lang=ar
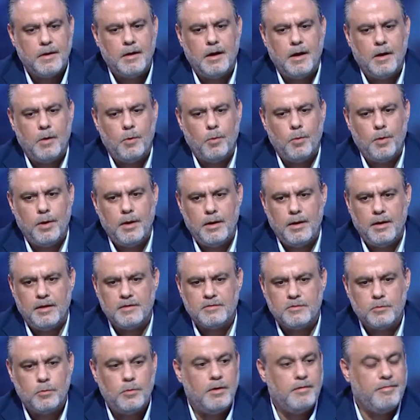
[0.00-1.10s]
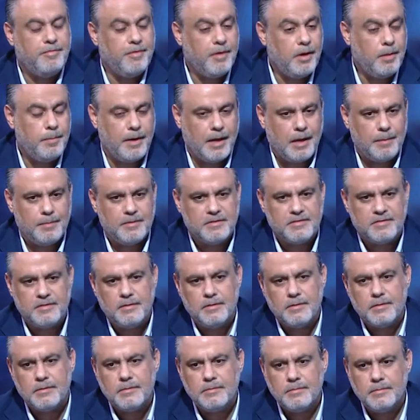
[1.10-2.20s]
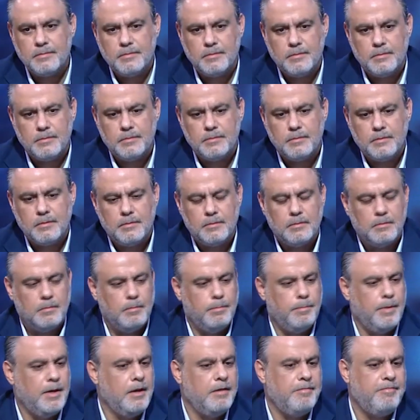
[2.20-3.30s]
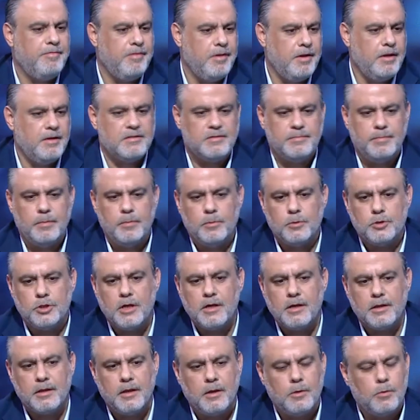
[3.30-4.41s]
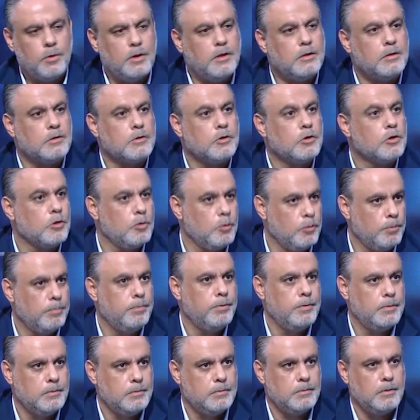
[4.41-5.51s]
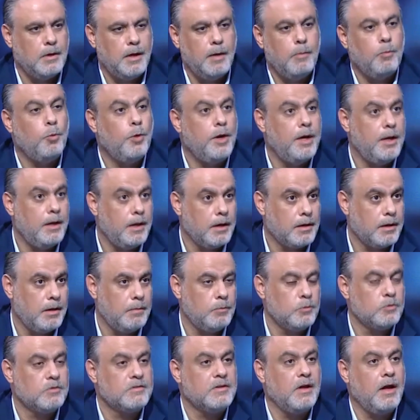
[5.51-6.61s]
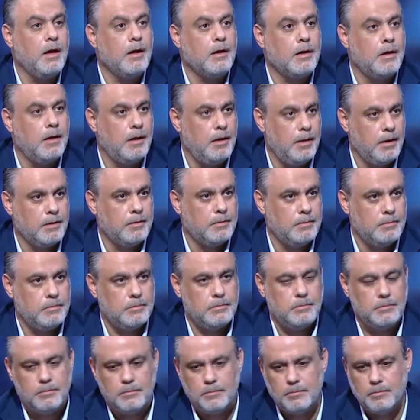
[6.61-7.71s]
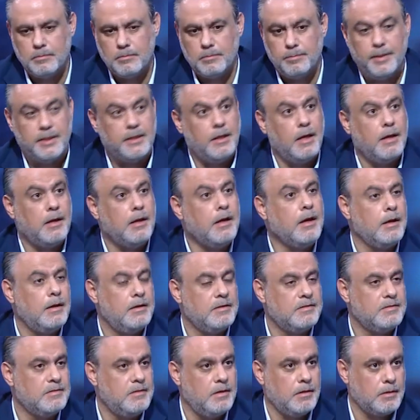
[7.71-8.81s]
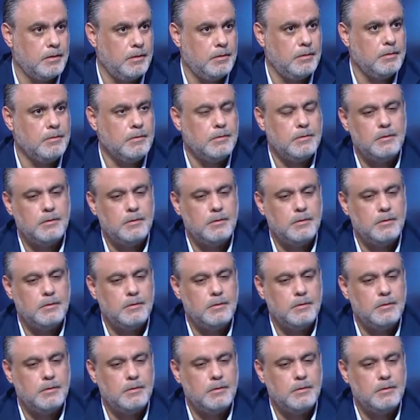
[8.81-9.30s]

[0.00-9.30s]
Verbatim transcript: أو سوء الفهم اللي عم بيصير بالإفلاس بمجرد أنه أنت تطلب أموالك المستحقة لك بتاريخ الاستحقاق